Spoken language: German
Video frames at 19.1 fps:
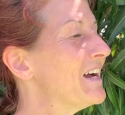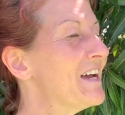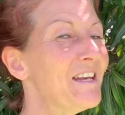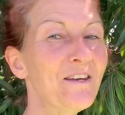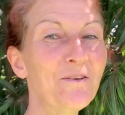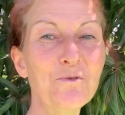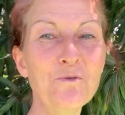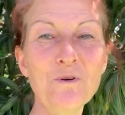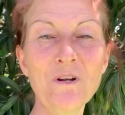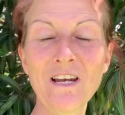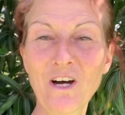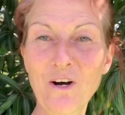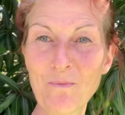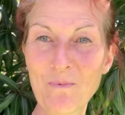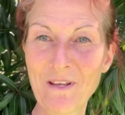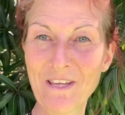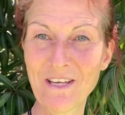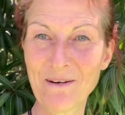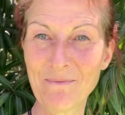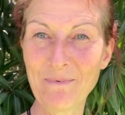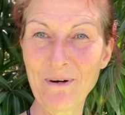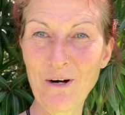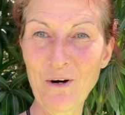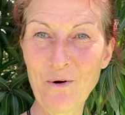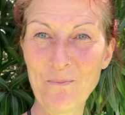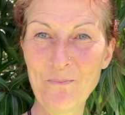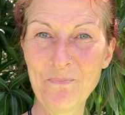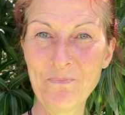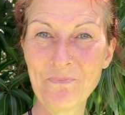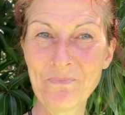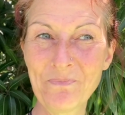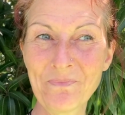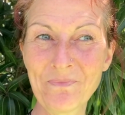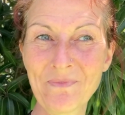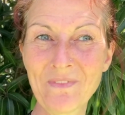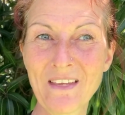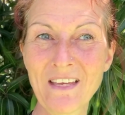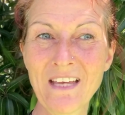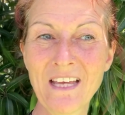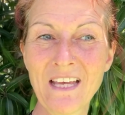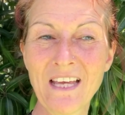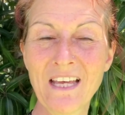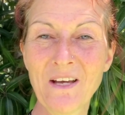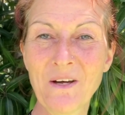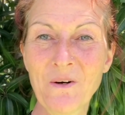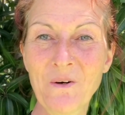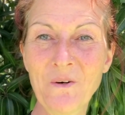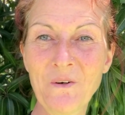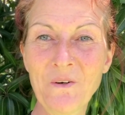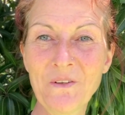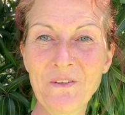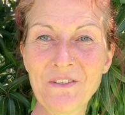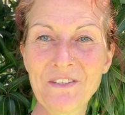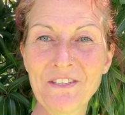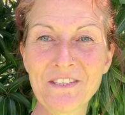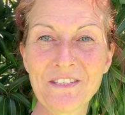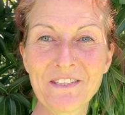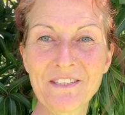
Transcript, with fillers: Ein unglaublicher Baum und